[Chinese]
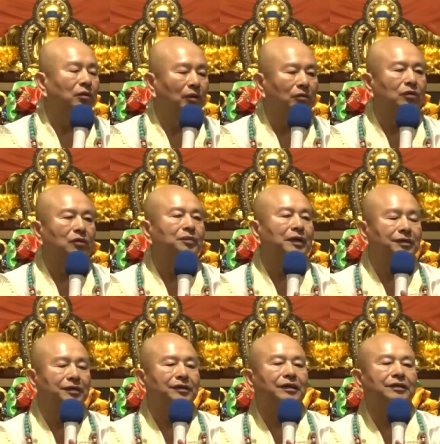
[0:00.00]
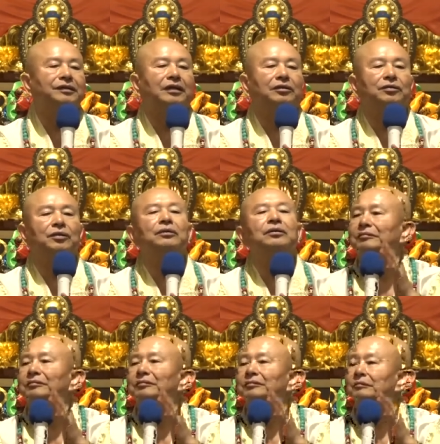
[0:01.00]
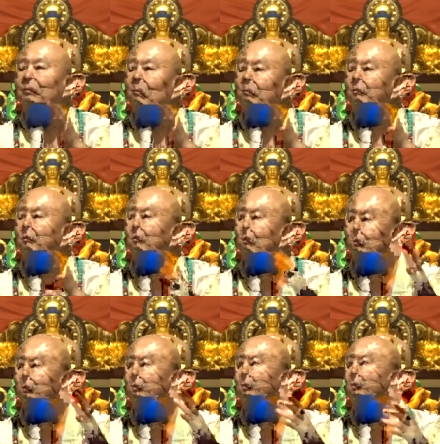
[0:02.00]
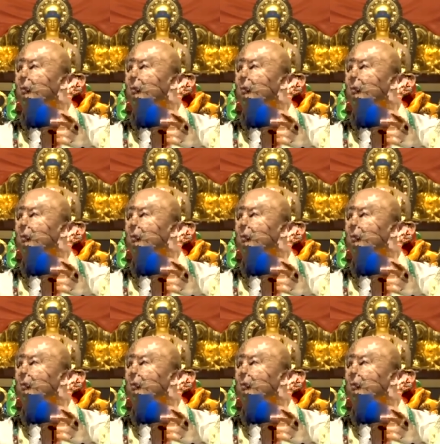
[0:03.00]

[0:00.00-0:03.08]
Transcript: 佛陀本身也讲说，他是人。